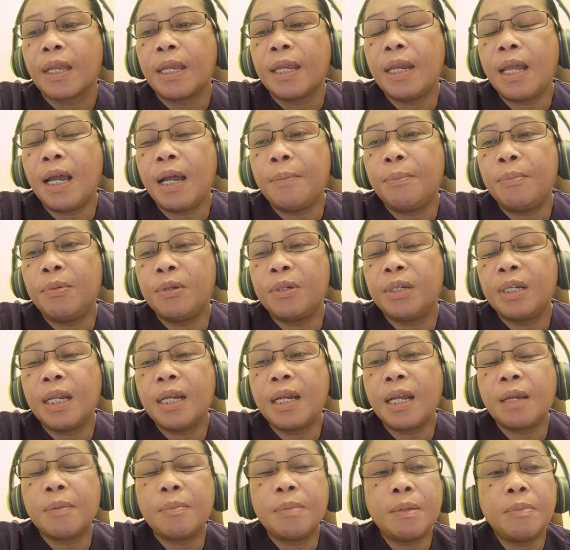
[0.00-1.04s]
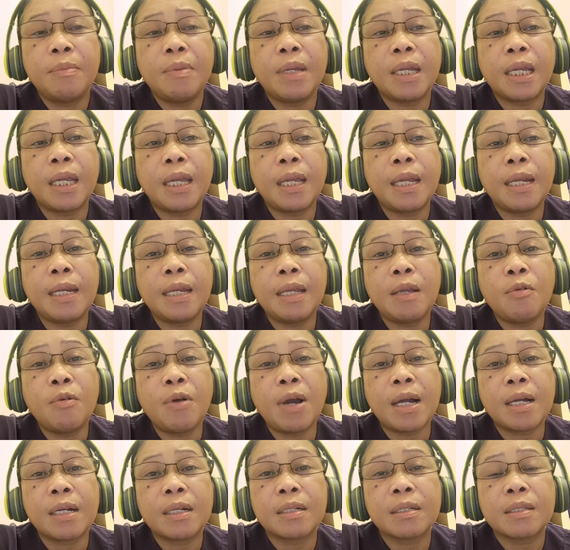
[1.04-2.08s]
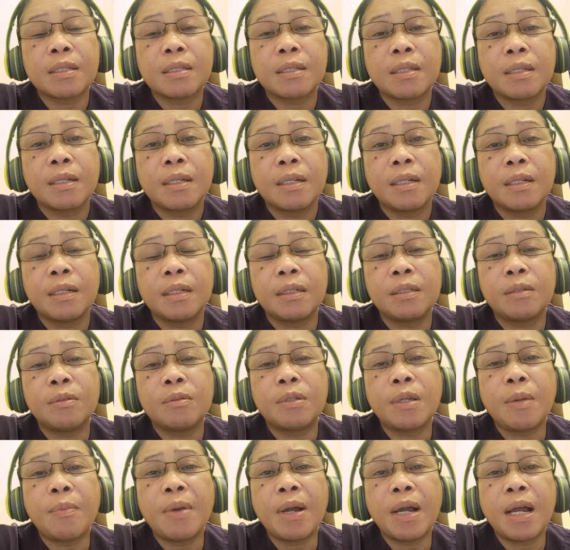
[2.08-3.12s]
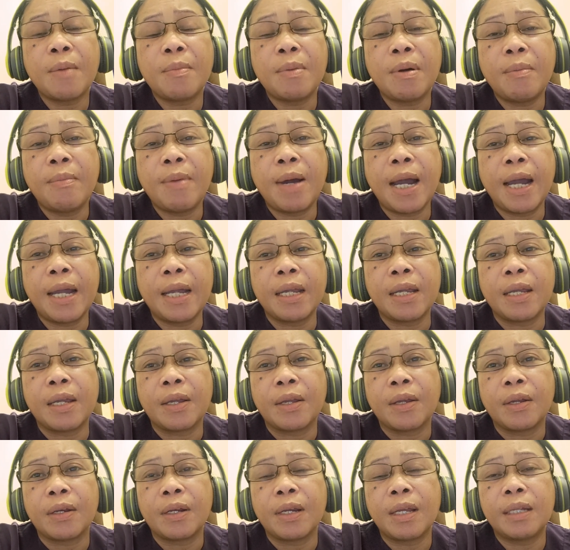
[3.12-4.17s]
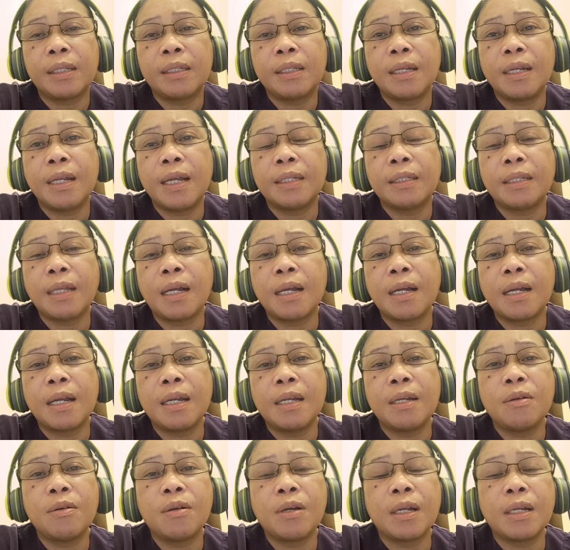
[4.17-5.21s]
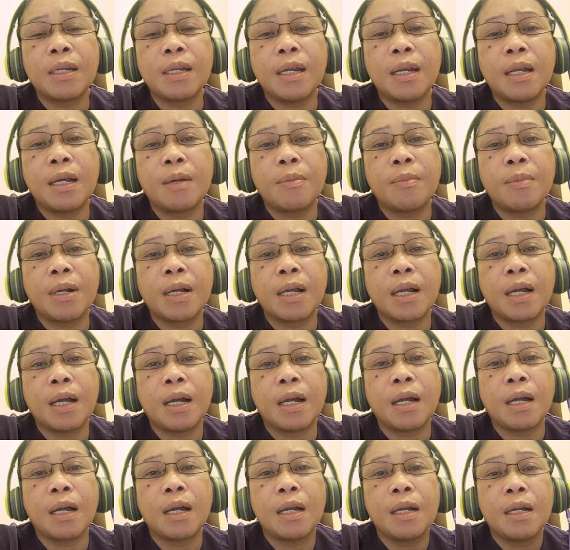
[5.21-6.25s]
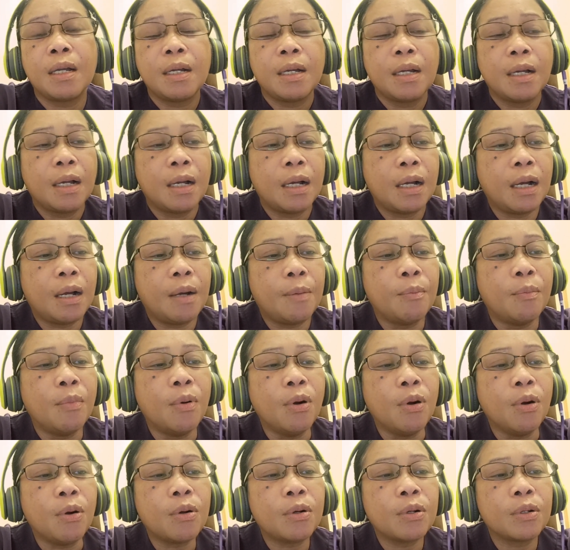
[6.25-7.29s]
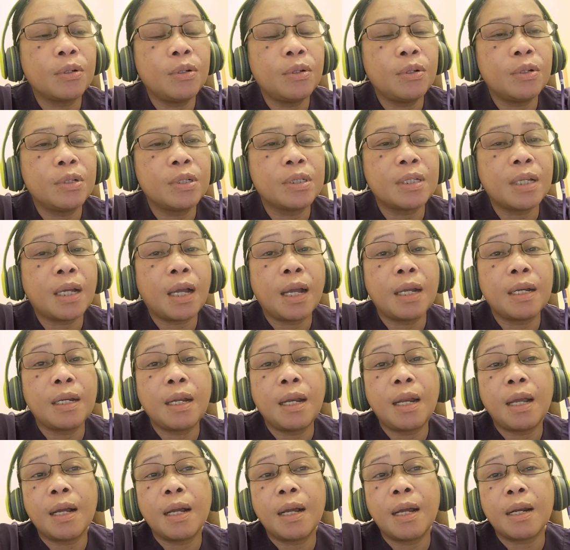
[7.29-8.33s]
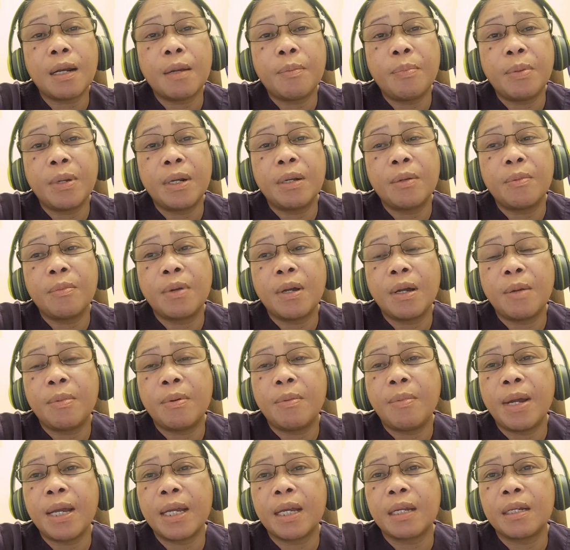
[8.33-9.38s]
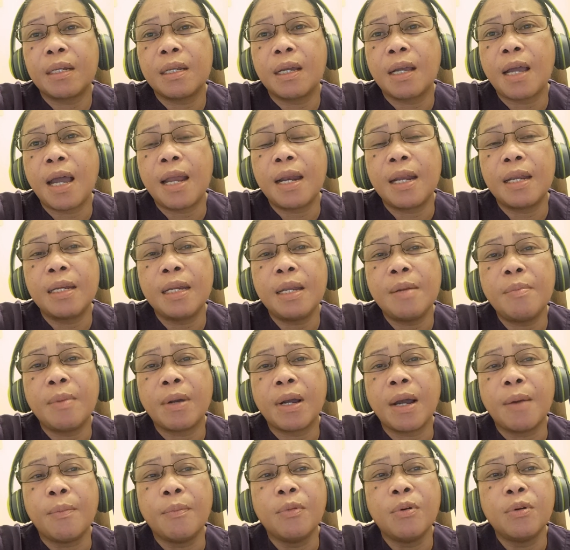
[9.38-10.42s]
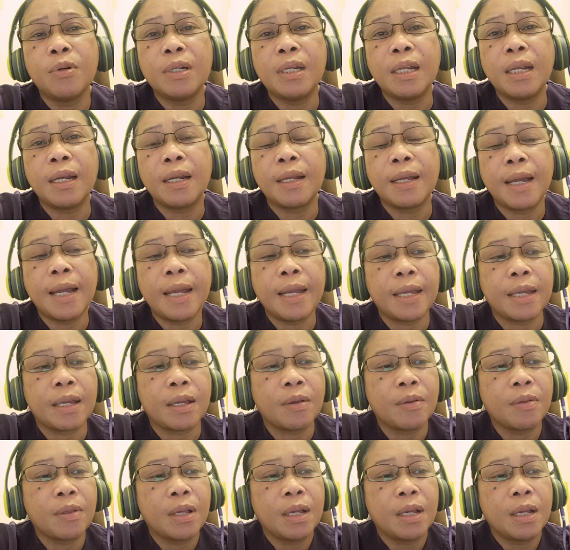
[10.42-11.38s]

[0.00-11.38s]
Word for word: ina-upload na nagbibikini wax sa mga babae na tinatanggal yung kanilang mga uh, buhok doon sa kanilang harapan ng mga babae. Kadaganan din, mga model nga eh.